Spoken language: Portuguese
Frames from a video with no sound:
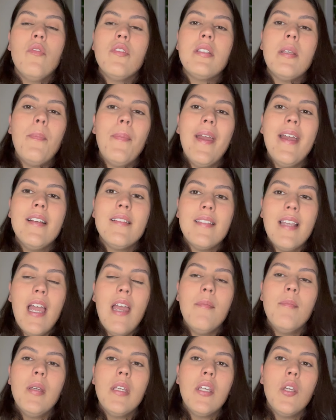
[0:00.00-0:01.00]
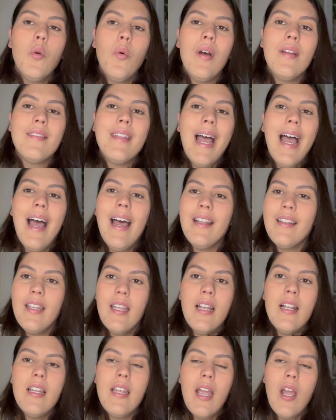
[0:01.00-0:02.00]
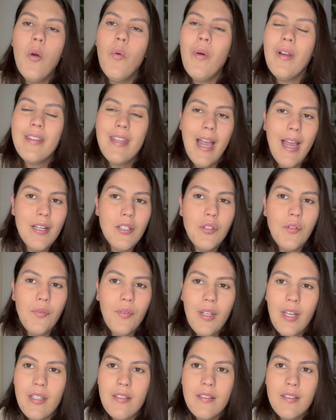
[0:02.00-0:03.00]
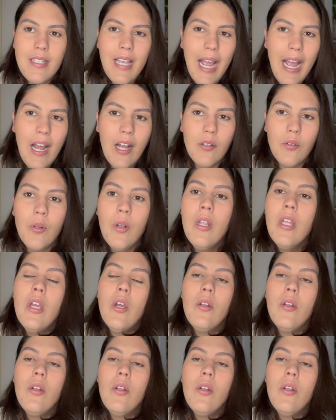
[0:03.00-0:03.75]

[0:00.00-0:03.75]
você percebe que o andar dele é um andar diferenciado,